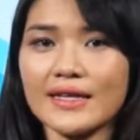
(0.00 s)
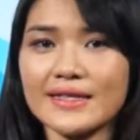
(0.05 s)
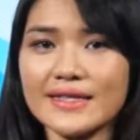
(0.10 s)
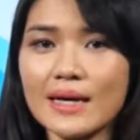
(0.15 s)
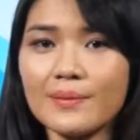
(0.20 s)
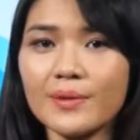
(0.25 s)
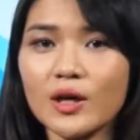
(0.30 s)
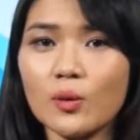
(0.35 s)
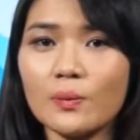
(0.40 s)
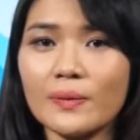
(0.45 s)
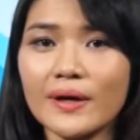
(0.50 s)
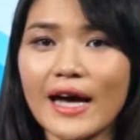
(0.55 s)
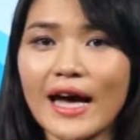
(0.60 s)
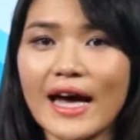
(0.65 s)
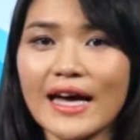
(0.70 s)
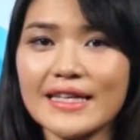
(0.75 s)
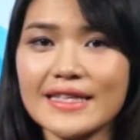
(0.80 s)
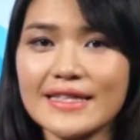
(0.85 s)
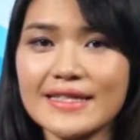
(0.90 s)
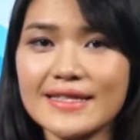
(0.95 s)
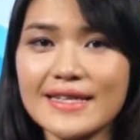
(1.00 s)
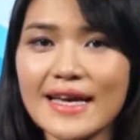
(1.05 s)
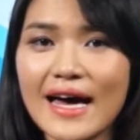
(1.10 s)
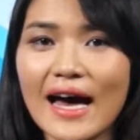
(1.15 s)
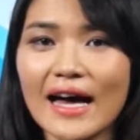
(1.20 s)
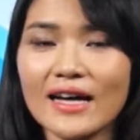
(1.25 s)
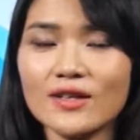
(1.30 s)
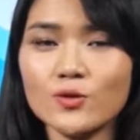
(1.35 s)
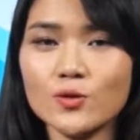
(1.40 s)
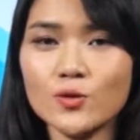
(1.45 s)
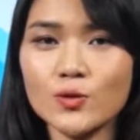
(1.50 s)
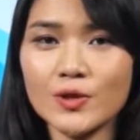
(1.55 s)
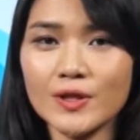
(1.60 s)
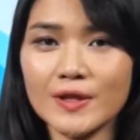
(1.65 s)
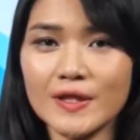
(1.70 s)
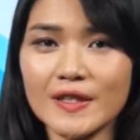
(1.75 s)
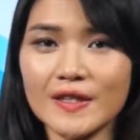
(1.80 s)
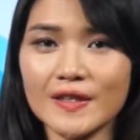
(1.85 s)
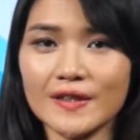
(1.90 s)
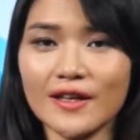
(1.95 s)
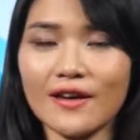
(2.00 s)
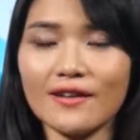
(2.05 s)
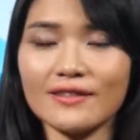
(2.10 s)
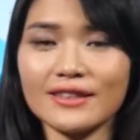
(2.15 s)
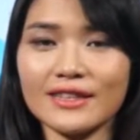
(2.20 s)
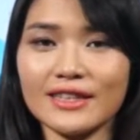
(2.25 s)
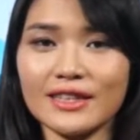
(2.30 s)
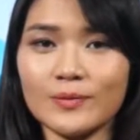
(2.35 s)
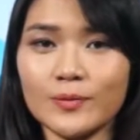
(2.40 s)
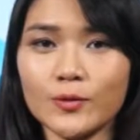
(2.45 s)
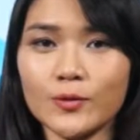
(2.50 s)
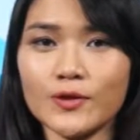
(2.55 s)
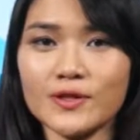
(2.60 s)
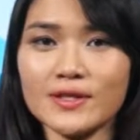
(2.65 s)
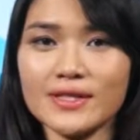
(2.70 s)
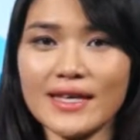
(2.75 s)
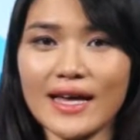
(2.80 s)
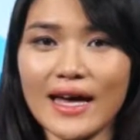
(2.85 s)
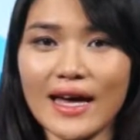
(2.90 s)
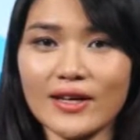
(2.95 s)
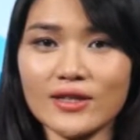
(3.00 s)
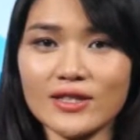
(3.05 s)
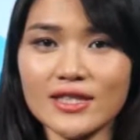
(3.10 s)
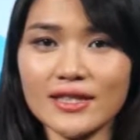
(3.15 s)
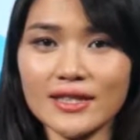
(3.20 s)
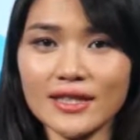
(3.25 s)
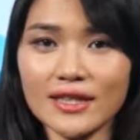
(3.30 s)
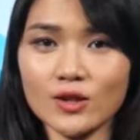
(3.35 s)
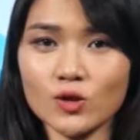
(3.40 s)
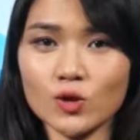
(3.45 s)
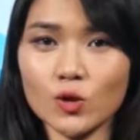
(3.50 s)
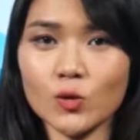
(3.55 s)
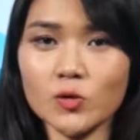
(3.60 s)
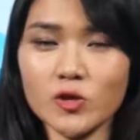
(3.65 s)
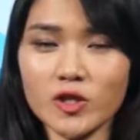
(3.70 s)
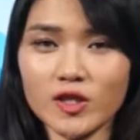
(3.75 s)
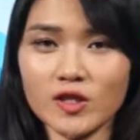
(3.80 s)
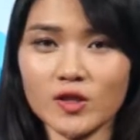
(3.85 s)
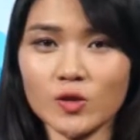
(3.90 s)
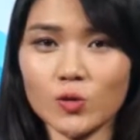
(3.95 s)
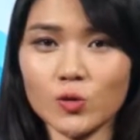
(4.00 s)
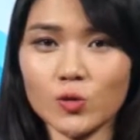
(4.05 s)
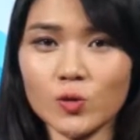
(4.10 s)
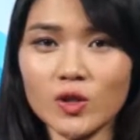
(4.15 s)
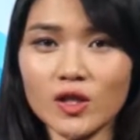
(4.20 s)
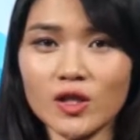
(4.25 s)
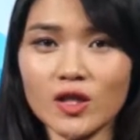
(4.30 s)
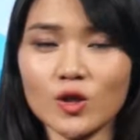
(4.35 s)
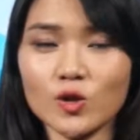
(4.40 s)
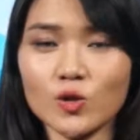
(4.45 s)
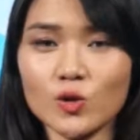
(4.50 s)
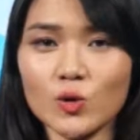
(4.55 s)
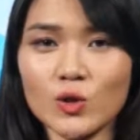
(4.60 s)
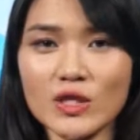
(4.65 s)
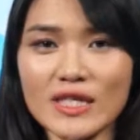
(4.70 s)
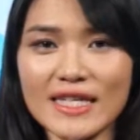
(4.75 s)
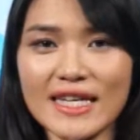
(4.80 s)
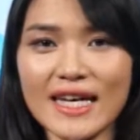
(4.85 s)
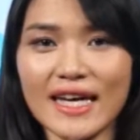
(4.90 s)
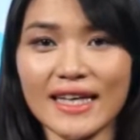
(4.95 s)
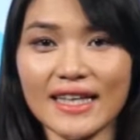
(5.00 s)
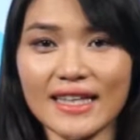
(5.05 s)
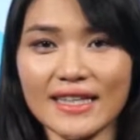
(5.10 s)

下面我们看一下具体的题目在真题中是如何出现，